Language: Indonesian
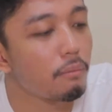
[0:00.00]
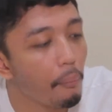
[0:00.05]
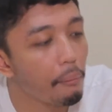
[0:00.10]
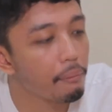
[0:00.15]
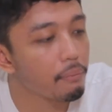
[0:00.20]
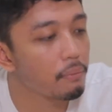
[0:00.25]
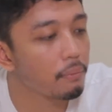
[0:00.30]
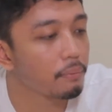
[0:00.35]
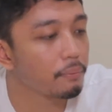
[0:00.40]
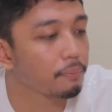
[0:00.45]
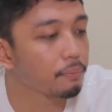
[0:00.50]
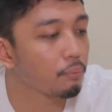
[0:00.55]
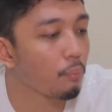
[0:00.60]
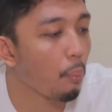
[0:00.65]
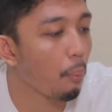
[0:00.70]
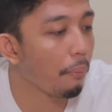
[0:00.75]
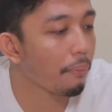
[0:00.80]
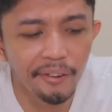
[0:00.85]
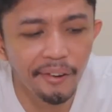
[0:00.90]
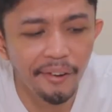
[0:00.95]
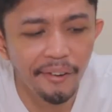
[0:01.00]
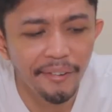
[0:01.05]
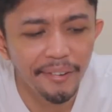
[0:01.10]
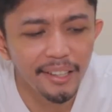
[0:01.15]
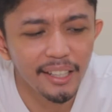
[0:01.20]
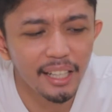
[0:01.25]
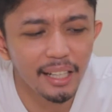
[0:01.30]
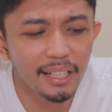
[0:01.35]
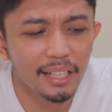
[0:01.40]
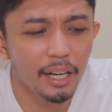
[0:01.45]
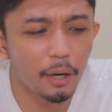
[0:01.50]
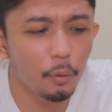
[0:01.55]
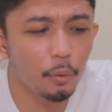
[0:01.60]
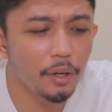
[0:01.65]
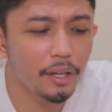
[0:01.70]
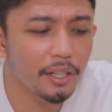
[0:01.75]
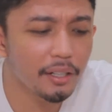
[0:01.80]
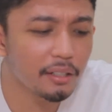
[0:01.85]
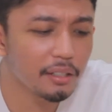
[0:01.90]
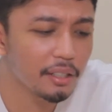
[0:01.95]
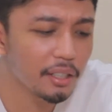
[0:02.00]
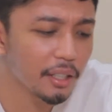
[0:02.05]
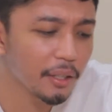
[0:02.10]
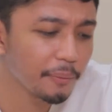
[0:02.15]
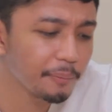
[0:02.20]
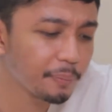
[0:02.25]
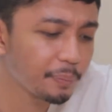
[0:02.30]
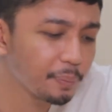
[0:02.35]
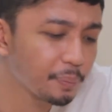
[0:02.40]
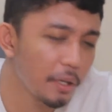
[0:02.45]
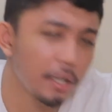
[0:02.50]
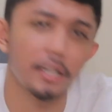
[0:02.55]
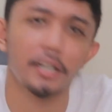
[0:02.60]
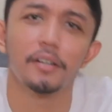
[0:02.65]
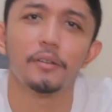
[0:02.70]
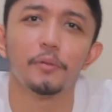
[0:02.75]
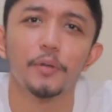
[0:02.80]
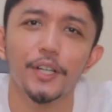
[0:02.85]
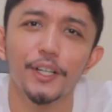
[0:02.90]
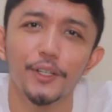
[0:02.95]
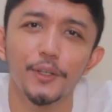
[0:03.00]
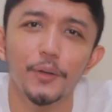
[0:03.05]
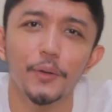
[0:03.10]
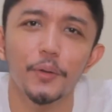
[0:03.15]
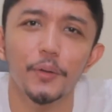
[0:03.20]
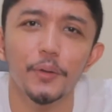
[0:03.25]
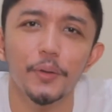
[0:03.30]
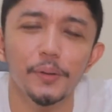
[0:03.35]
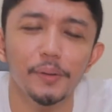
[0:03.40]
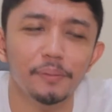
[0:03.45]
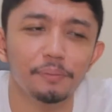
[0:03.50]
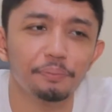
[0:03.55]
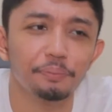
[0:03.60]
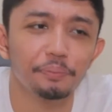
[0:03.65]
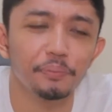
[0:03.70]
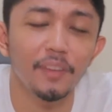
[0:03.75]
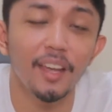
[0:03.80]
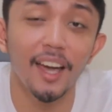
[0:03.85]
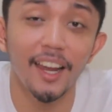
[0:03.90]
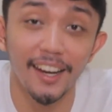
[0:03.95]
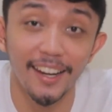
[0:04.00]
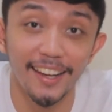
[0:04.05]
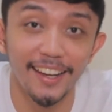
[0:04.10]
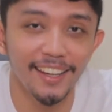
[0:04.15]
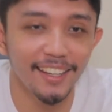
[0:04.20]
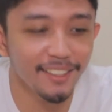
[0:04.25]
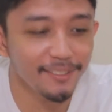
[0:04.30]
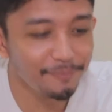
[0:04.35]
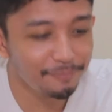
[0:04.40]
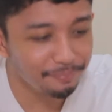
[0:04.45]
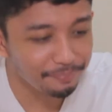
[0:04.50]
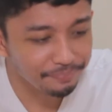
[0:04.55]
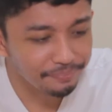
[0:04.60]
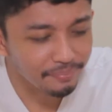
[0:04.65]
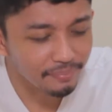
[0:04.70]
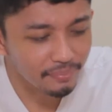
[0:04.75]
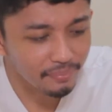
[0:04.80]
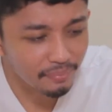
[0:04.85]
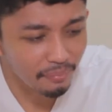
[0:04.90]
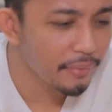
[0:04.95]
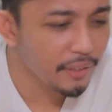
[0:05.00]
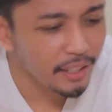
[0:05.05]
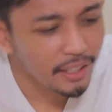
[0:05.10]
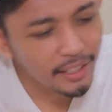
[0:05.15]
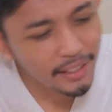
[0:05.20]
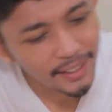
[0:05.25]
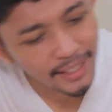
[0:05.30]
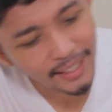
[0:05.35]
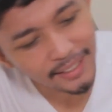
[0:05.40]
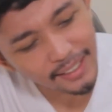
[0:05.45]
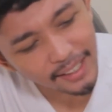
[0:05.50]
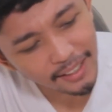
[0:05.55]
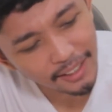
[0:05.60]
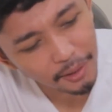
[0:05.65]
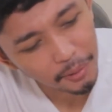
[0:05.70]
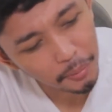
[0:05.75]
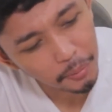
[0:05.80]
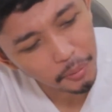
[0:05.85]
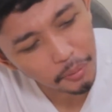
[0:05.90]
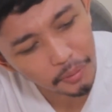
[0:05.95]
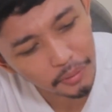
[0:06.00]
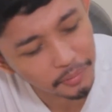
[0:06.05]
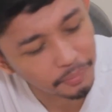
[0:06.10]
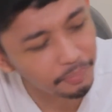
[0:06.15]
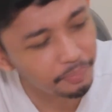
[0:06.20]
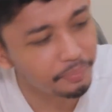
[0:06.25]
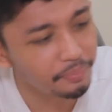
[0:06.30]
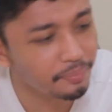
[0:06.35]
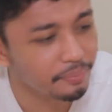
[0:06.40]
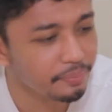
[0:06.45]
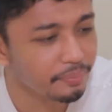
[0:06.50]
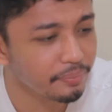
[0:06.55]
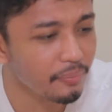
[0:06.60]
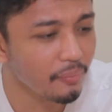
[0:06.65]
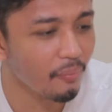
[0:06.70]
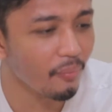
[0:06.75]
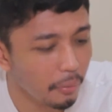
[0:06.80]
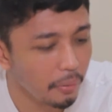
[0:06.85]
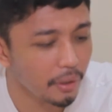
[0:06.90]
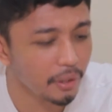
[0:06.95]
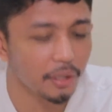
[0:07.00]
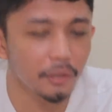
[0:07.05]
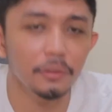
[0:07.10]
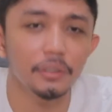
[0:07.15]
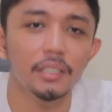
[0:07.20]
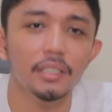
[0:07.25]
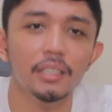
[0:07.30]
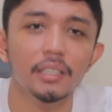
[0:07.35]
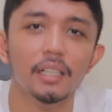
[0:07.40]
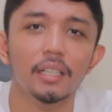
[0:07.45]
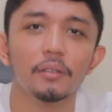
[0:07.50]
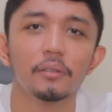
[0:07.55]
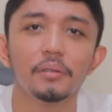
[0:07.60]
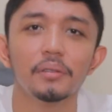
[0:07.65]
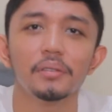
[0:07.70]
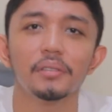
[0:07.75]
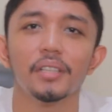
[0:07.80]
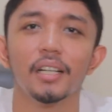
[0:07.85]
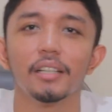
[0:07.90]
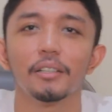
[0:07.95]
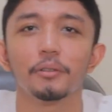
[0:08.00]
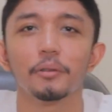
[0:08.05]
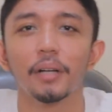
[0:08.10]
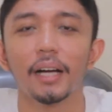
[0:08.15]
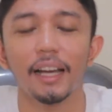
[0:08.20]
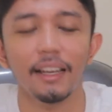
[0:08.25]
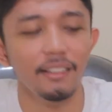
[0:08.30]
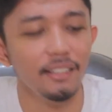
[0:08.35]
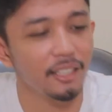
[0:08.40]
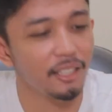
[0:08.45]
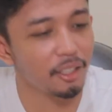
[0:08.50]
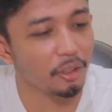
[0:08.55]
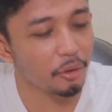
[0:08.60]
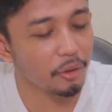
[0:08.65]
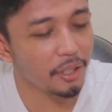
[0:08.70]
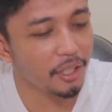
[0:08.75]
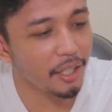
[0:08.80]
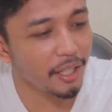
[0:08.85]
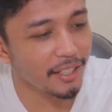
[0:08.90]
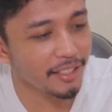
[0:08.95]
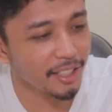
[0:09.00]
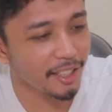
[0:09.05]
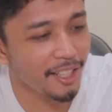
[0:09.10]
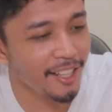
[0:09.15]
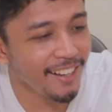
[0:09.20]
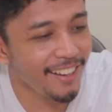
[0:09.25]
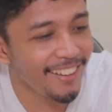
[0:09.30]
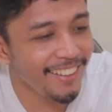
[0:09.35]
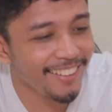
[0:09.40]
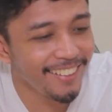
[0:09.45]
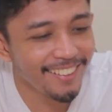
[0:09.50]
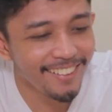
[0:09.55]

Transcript: Hmm ini agak weird sih weird weird tuh aneh ya jadi rasanya tuh hmm, aku nggak tahu sih aku nggak suka aja gitu ini rasanya